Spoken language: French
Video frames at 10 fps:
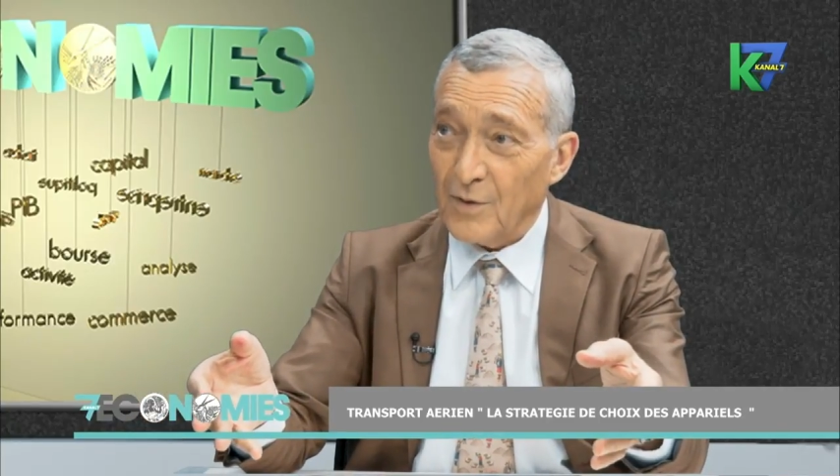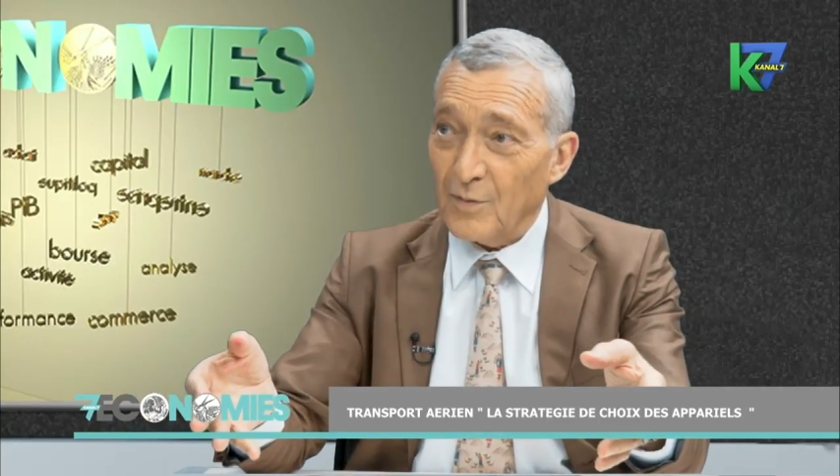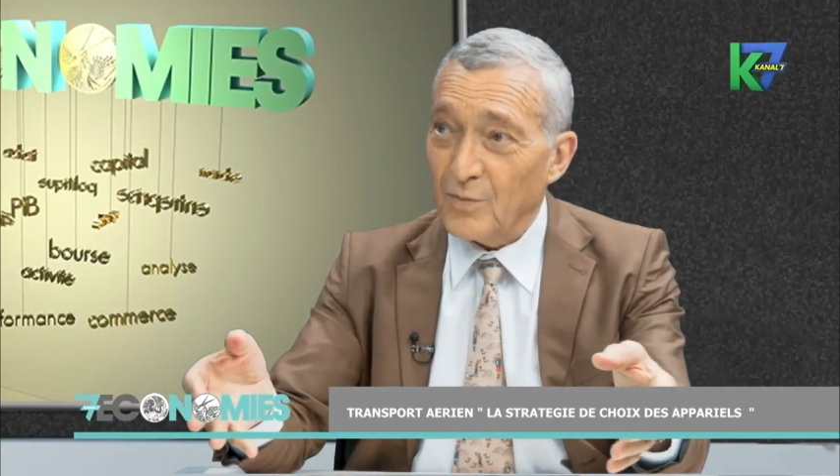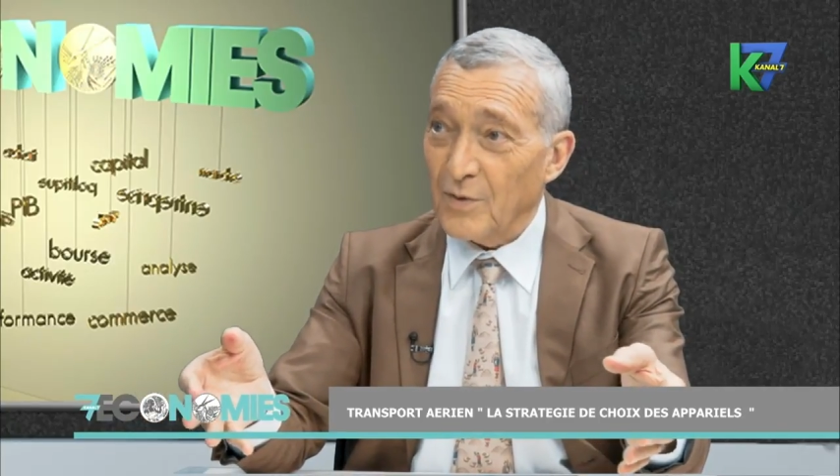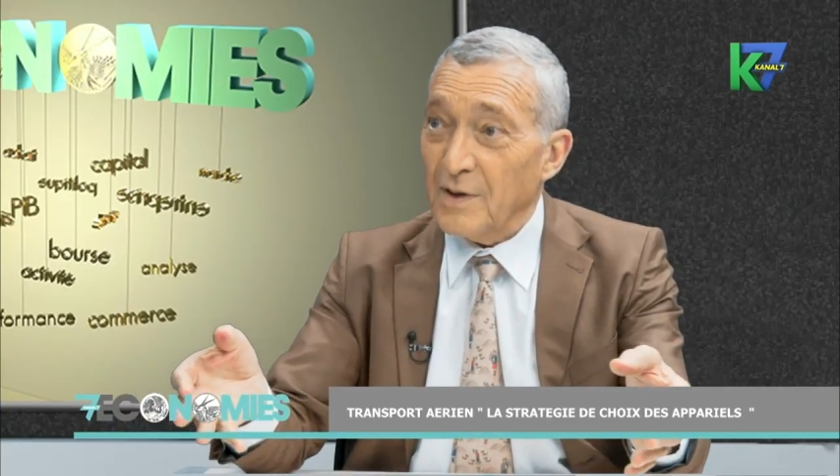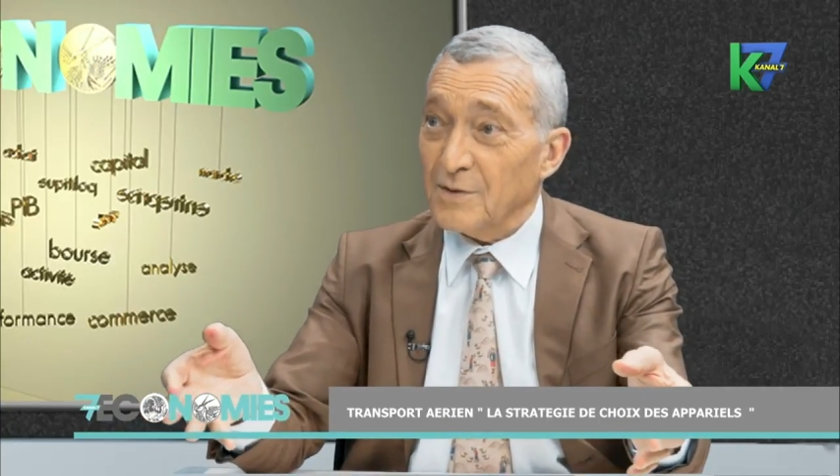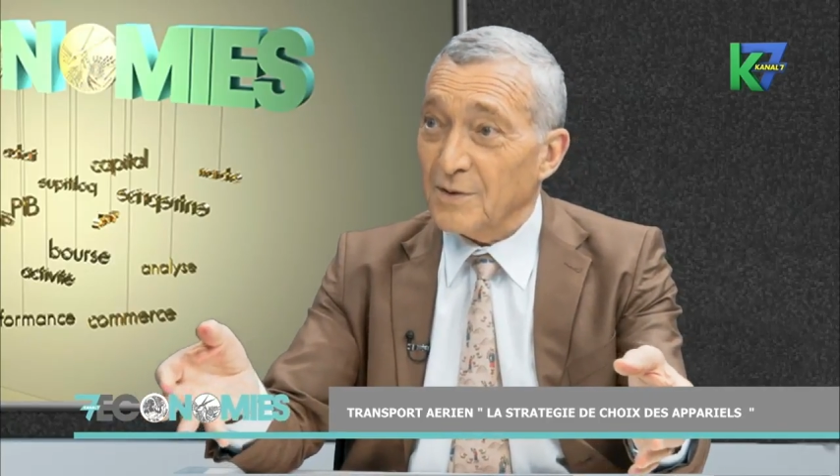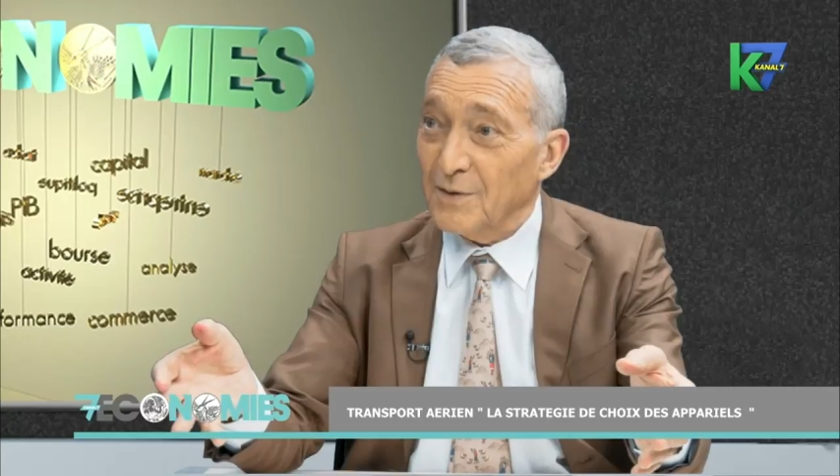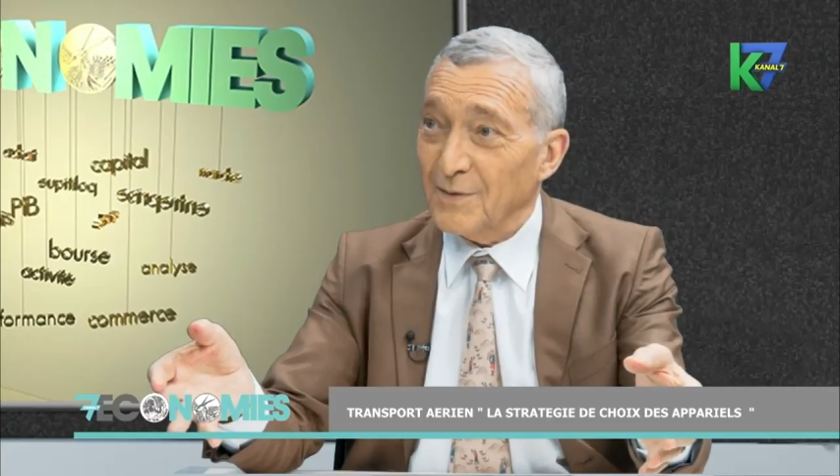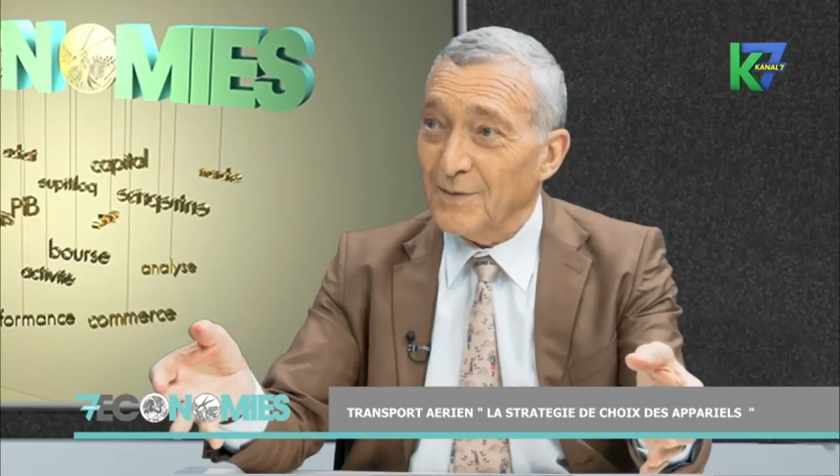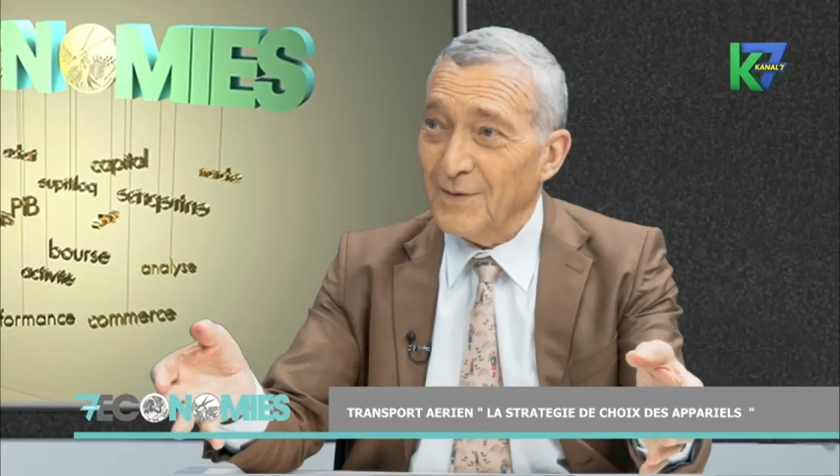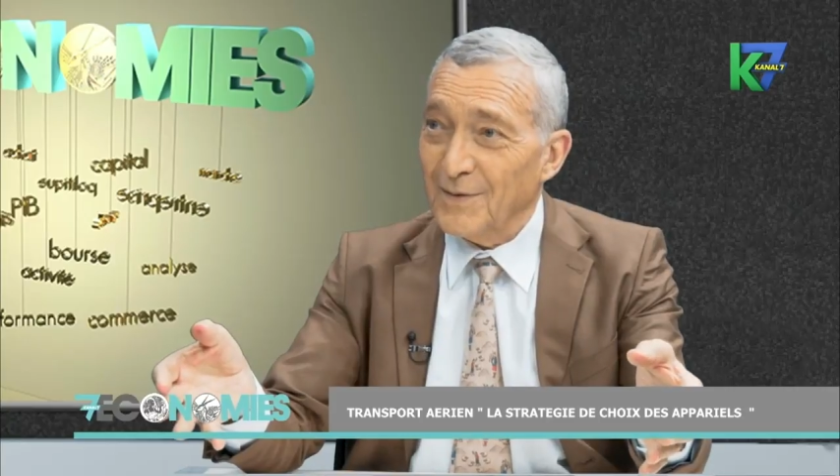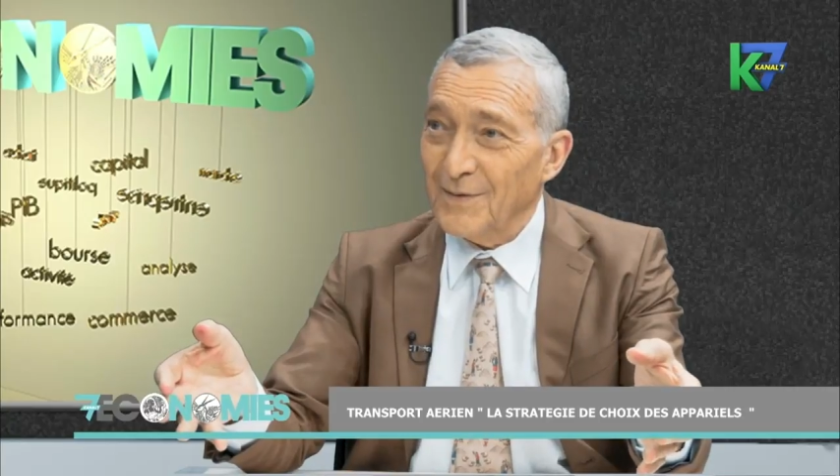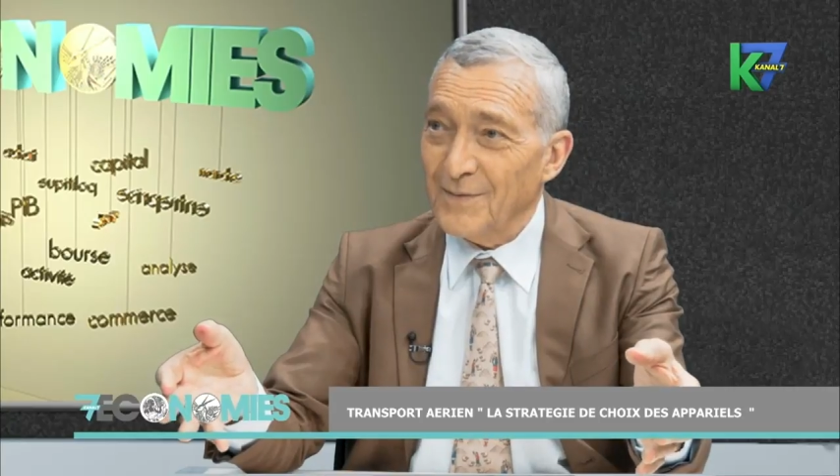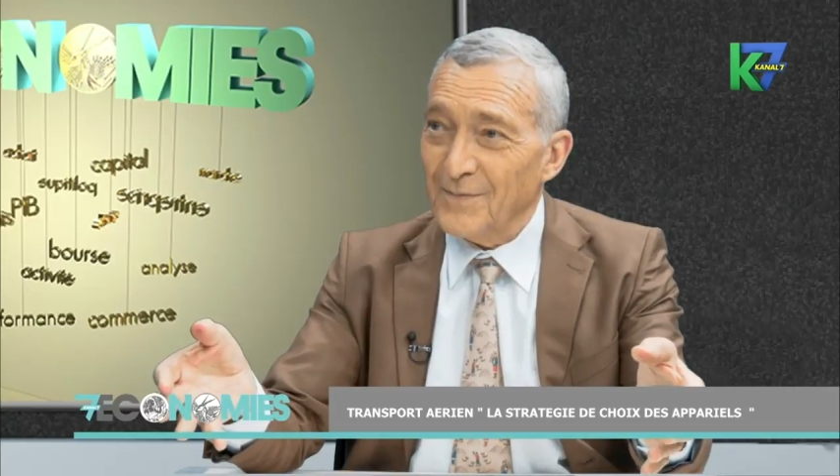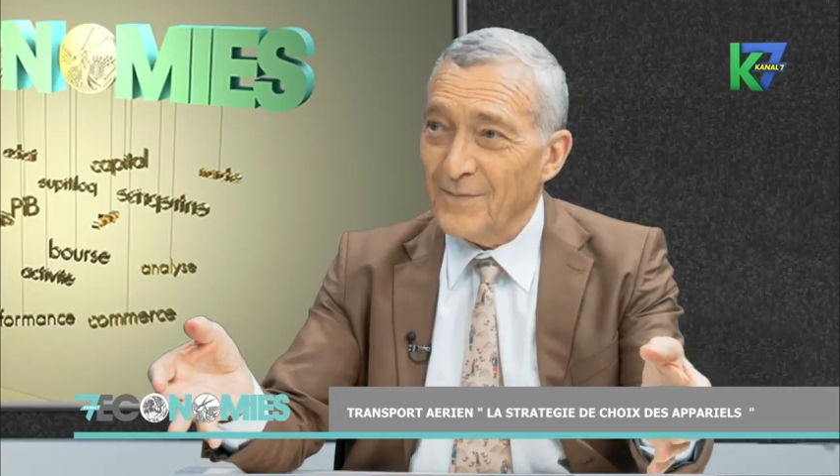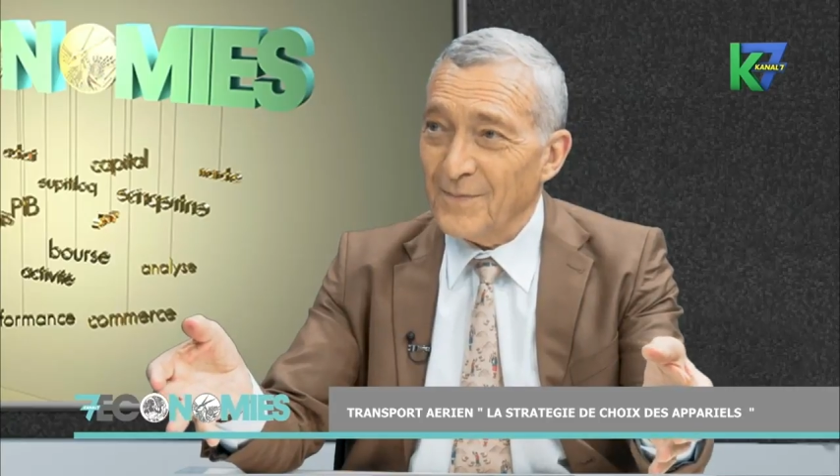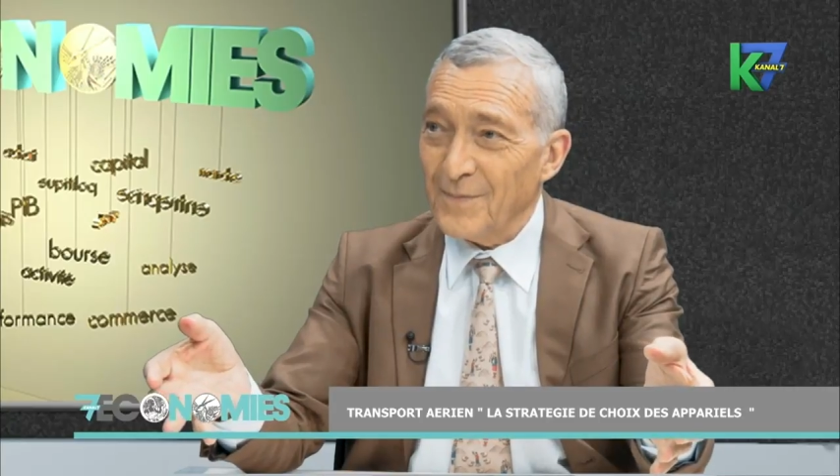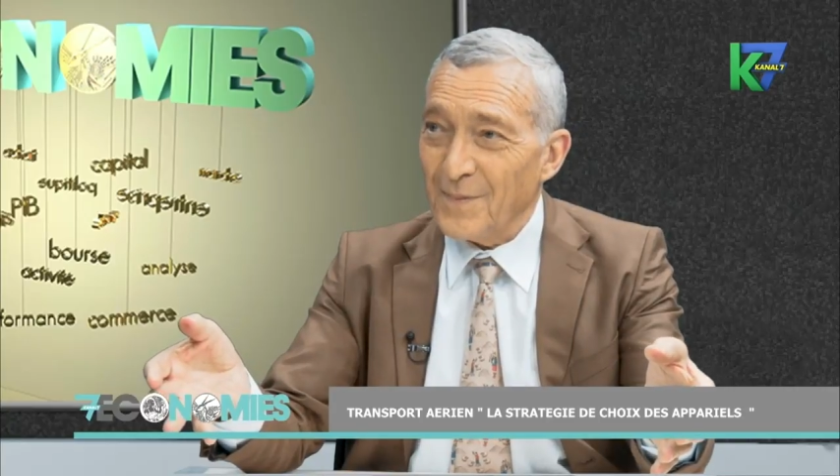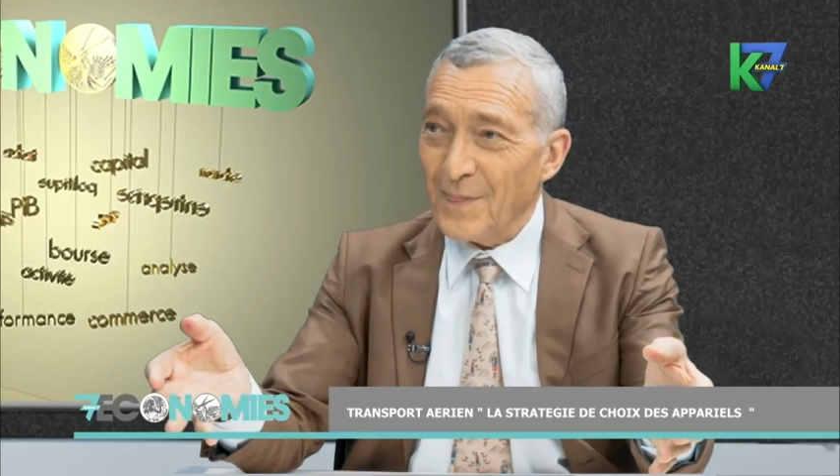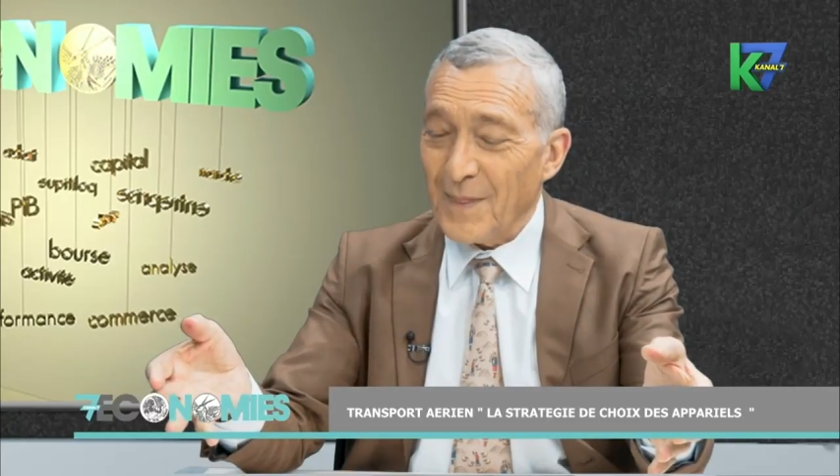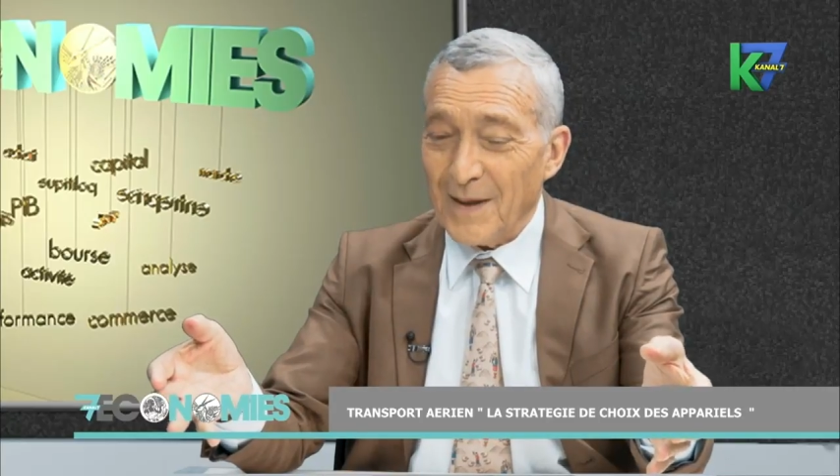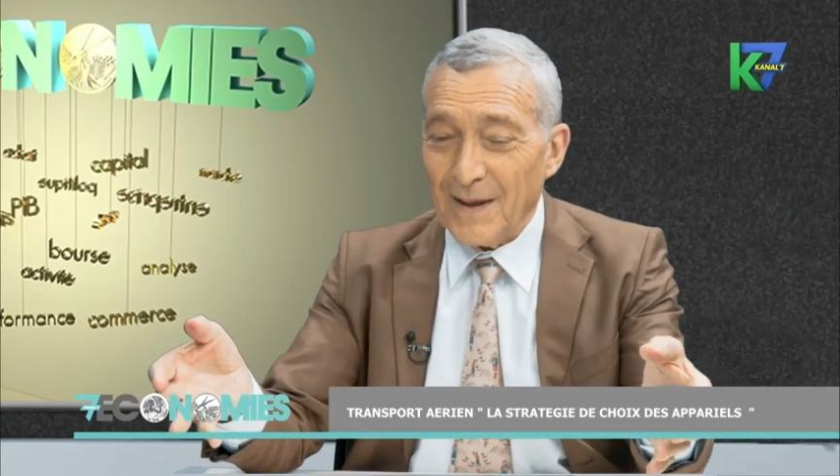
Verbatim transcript: Corporation Je connais pas.